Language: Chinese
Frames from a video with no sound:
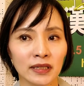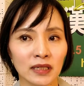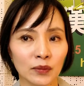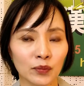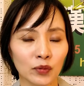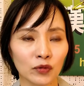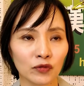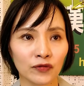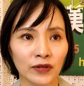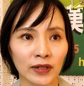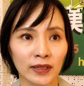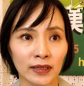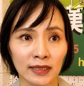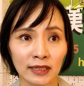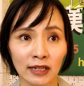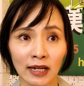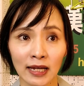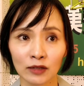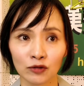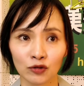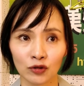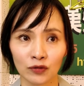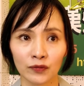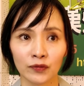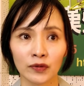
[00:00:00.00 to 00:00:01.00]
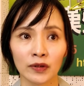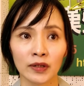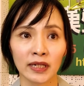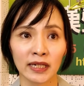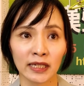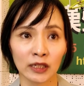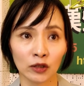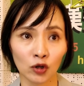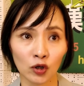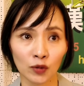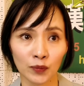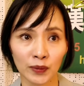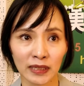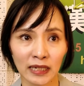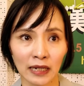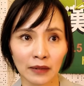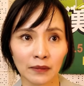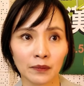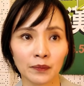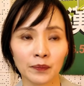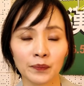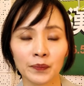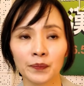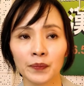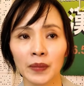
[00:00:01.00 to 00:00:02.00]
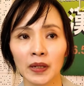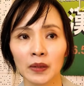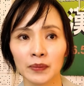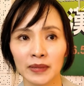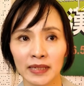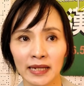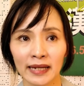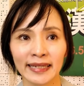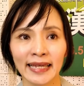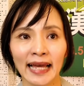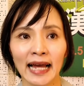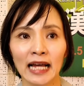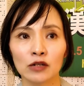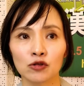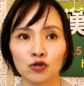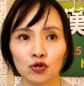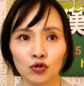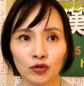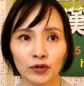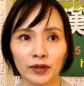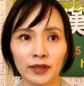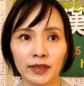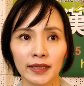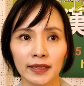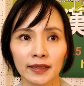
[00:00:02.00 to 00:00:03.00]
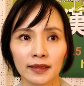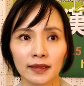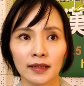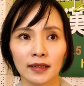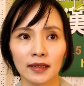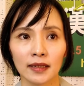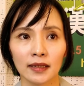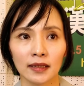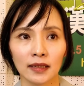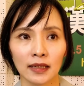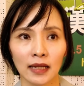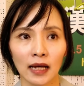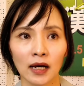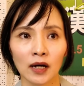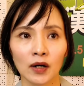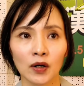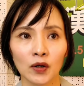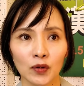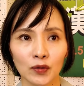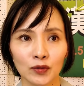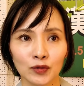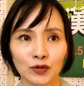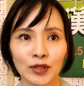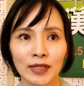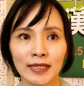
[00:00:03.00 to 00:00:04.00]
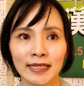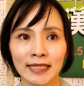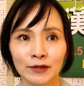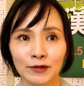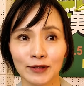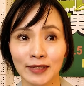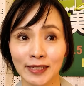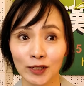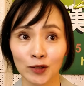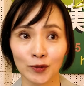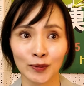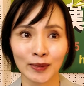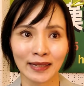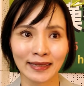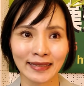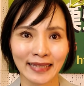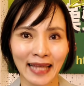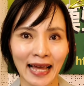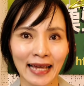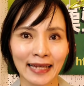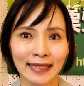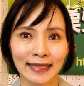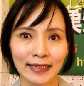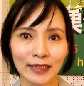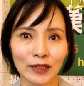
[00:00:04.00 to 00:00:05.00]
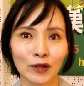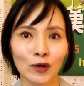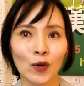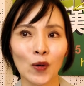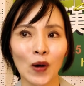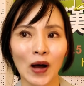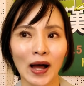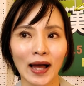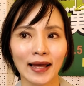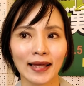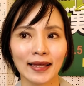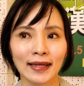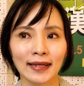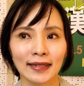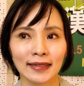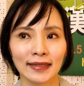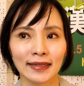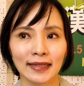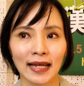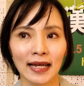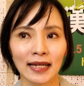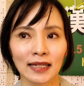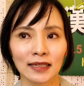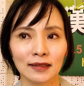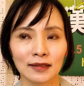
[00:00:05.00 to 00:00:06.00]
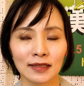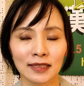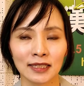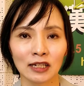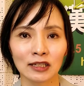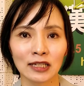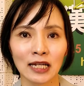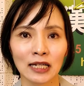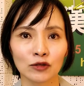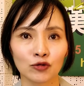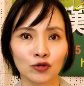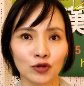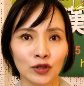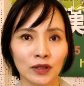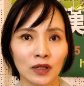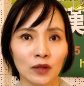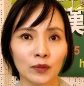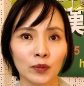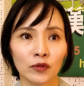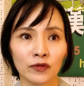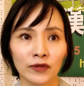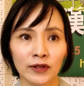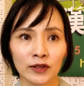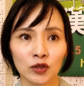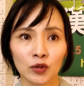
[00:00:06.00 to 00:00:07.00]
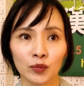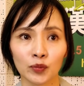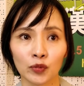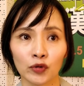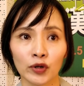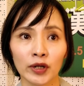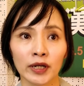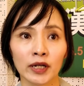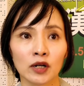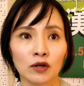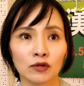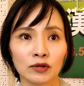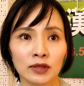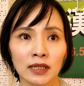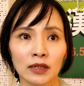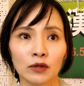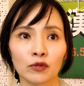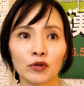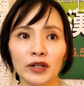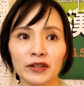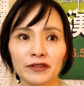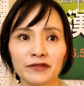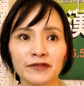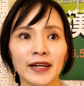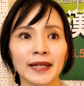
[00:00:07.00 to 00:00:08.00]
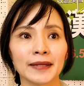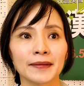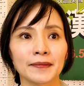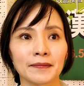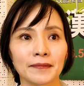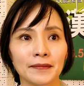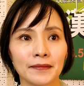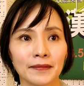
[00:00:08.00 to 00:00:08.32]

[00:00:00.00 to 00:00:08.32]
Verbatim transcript: 人的部分肖像权部分可能会比较被比较压缩一点，然后所以新闻自由比较大一点的话，那肖像权的部分就不会构成违反。